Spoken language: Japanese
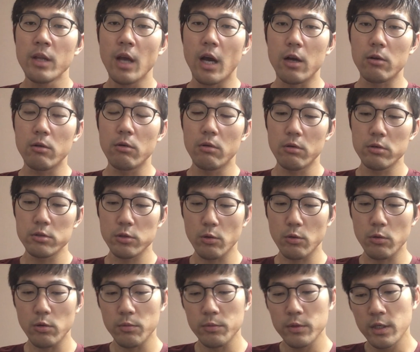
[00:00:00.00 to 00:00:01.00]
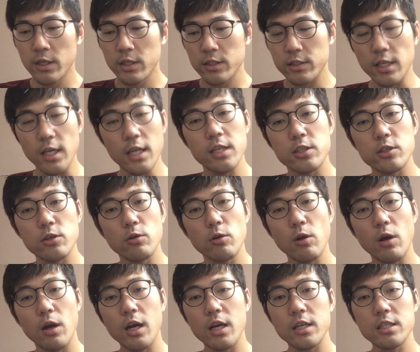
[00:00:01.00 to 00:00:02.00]
あのー、その成長
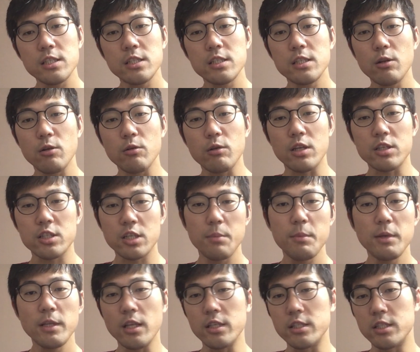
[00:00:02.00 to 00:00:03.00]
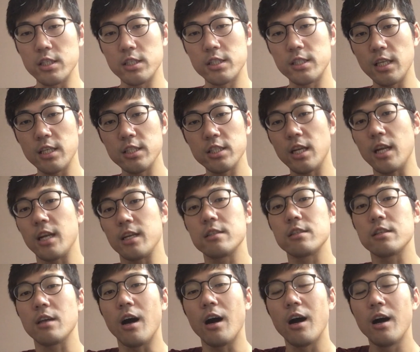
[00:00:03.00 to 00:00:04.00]
の証っていうのを確かめるのは実践じゃないで
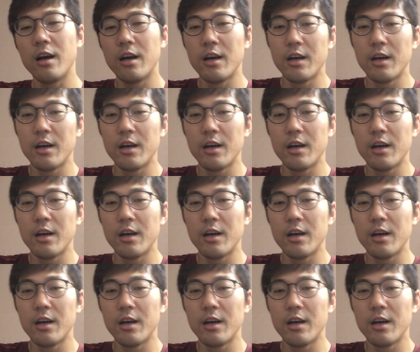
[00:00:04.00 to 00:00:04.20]
すか。